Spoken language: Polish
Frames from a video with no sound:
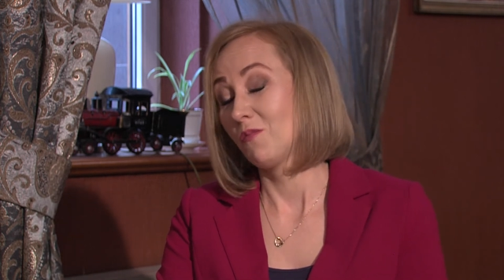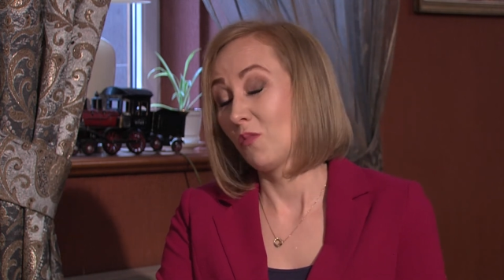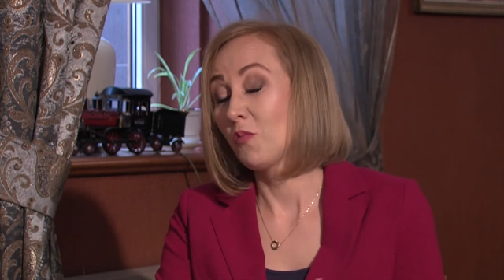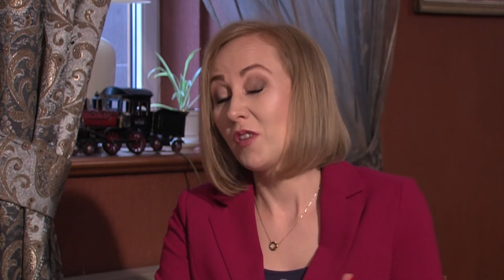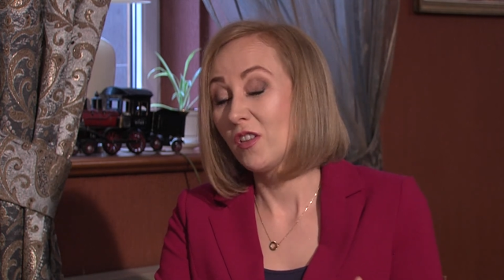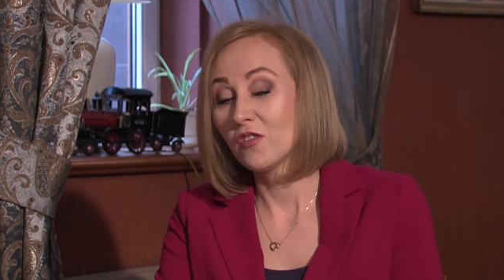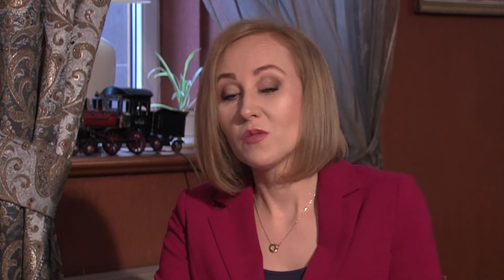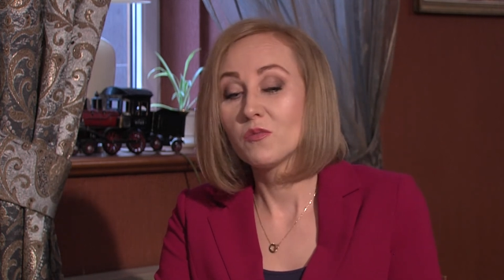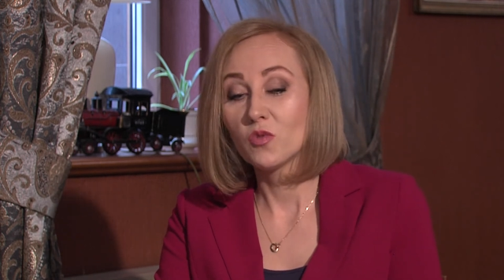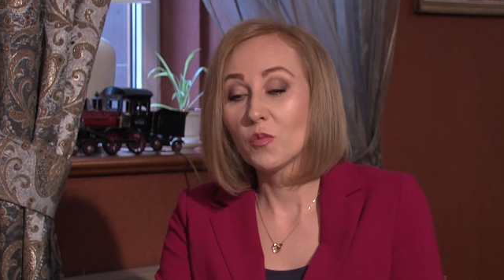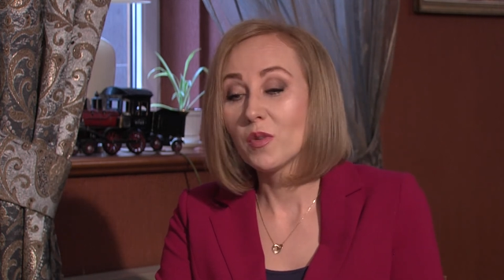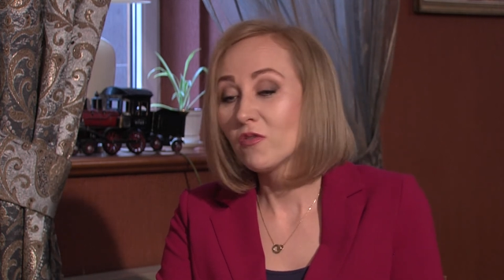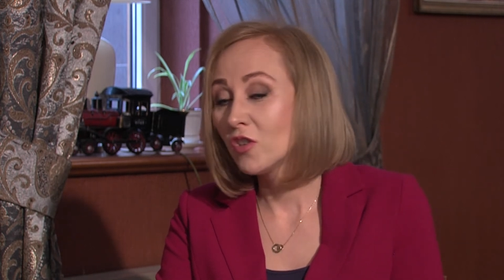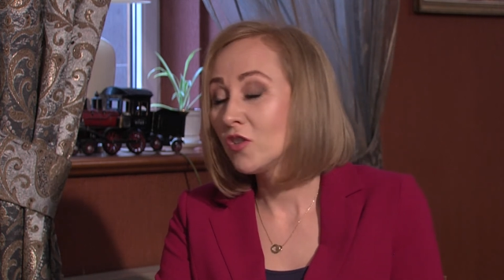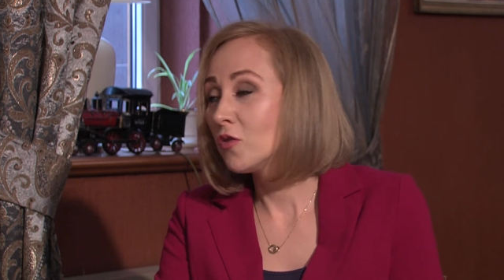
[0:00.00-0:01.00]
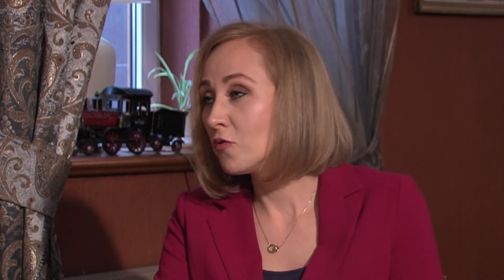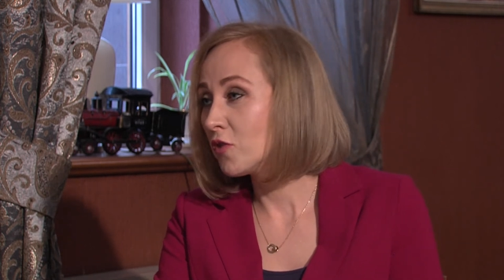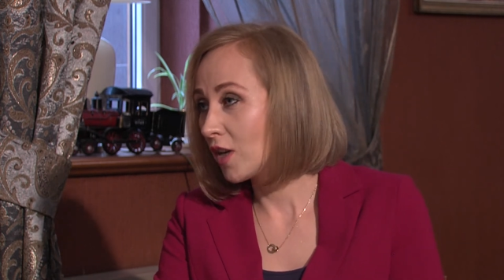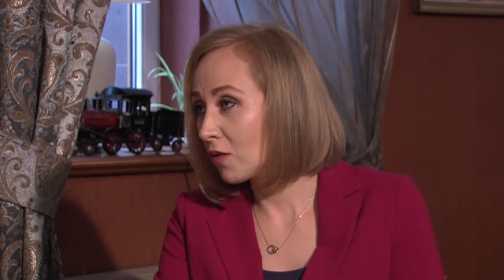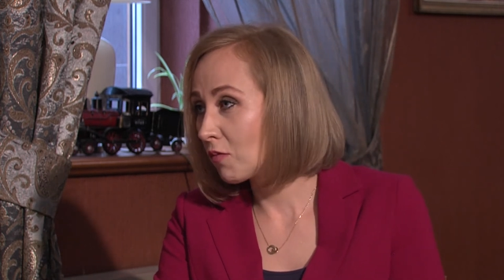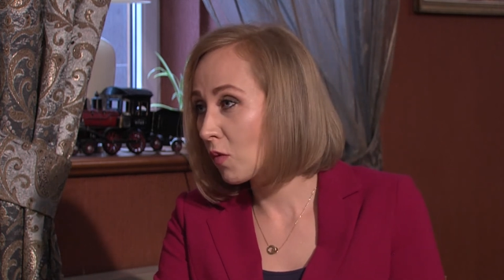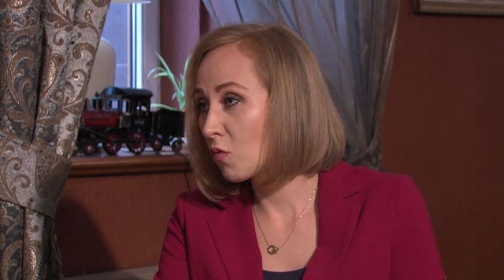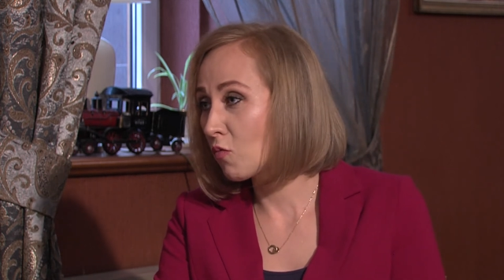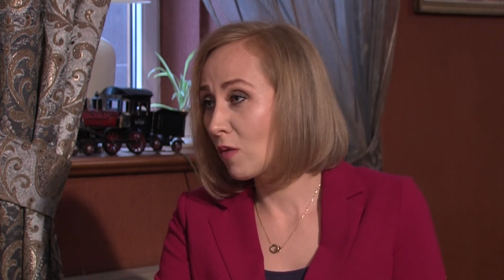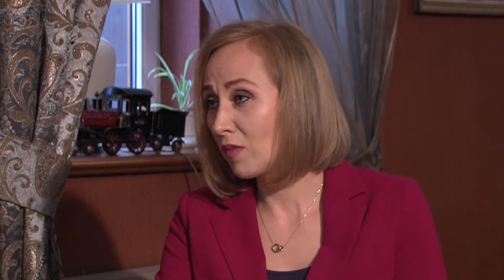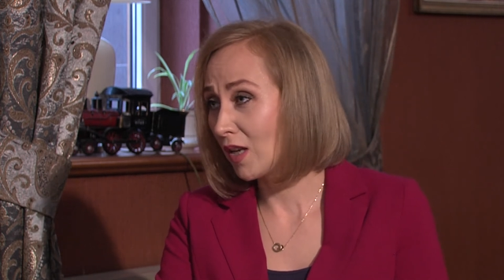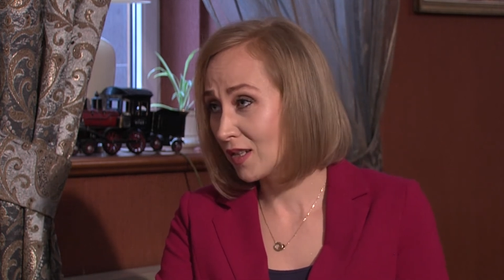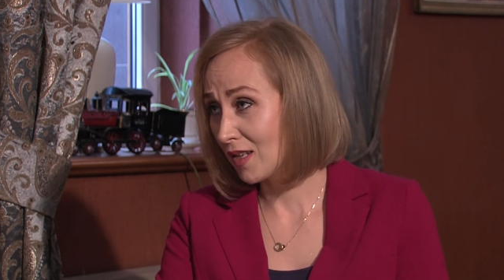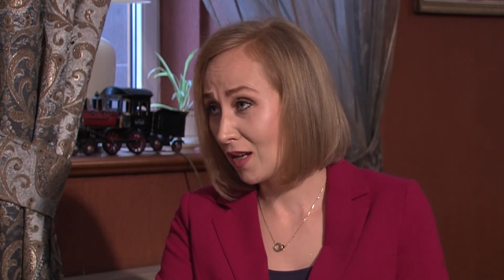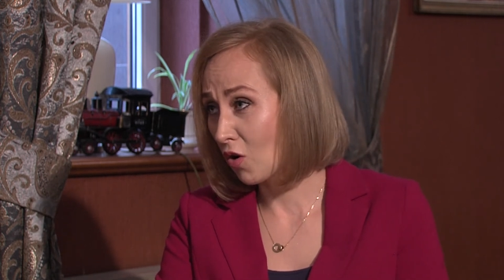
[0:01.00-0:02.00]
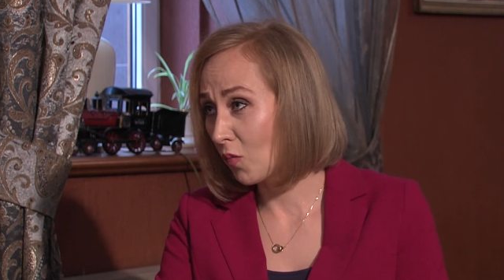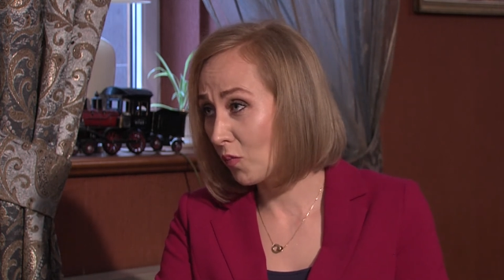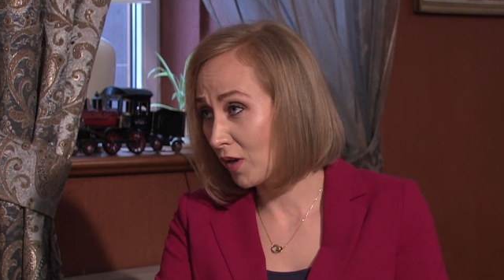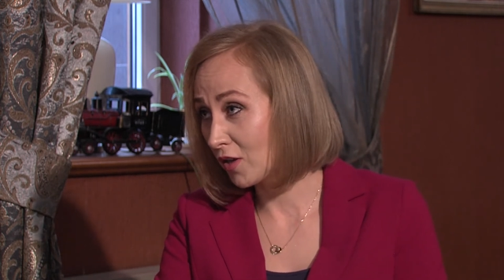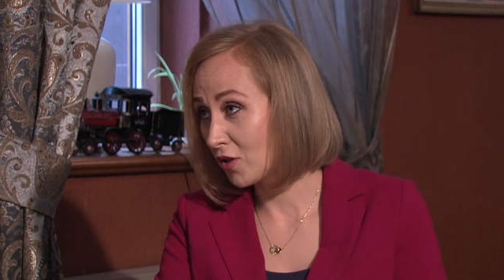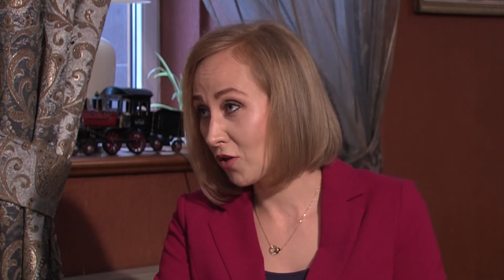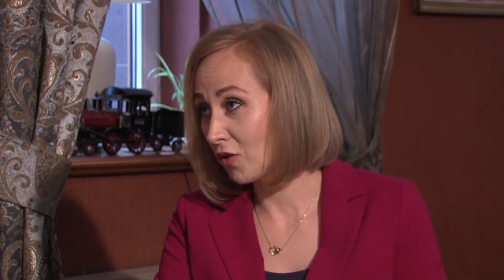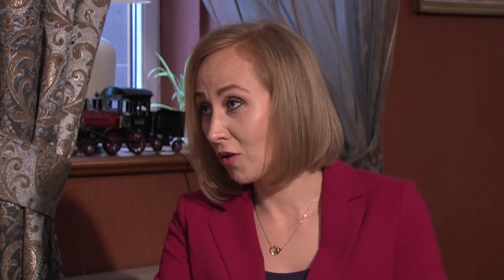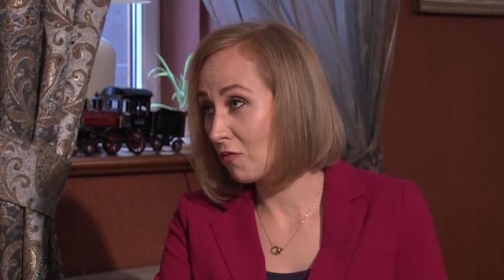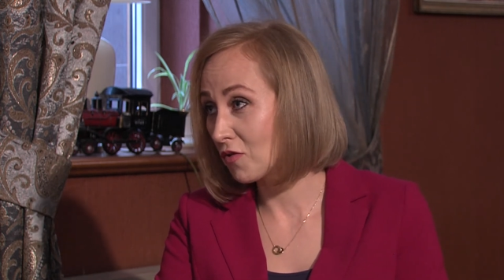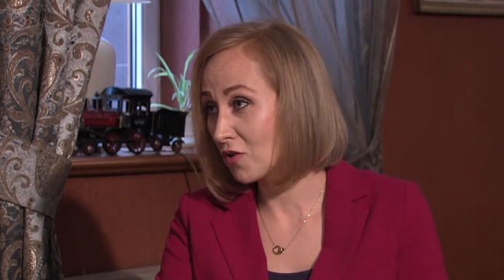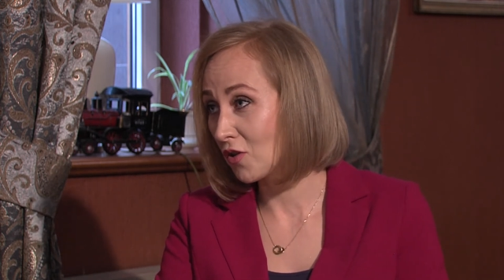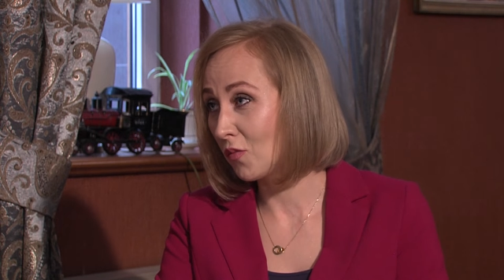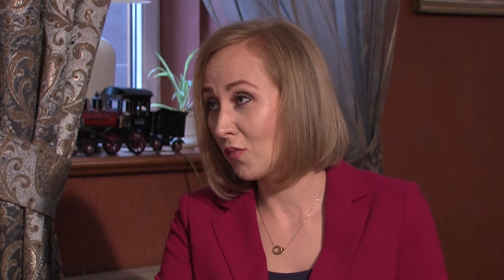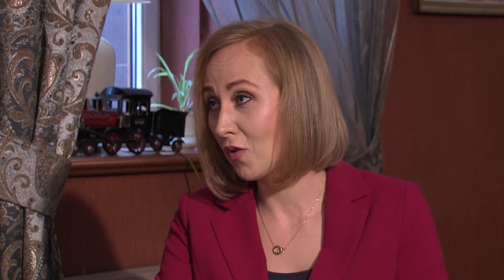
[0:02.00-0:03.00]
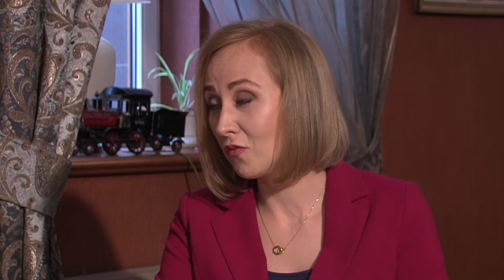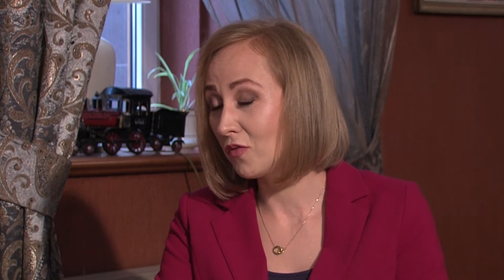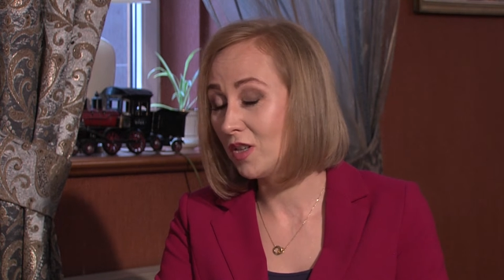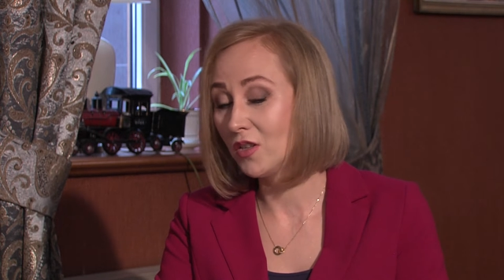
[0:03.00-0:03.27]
po pierwsze bym tu pewnie nie usiadła, bo mam tak zakompleksioną osobą mm -hmm.